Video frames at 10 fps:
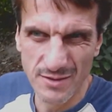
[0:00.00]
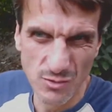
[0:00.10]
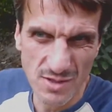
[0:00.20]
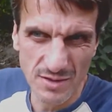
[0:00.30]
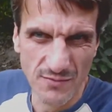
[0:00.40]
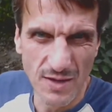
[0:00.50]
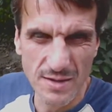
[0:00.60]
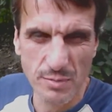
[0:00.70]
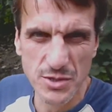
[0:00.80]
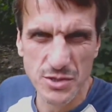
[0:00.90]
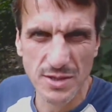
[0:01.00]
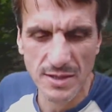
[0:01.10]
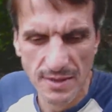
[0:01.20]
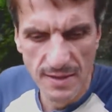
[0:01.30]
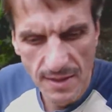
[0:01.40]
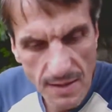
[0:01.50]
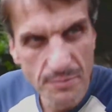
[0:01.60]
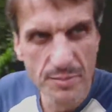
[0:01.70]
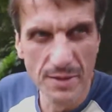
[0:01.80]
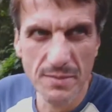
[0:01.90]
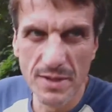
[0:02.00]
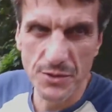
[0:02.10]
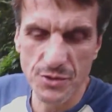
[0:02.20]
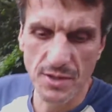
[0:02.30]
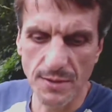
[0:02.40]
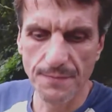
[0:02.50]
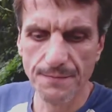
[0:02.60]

Только два небольших примерчика.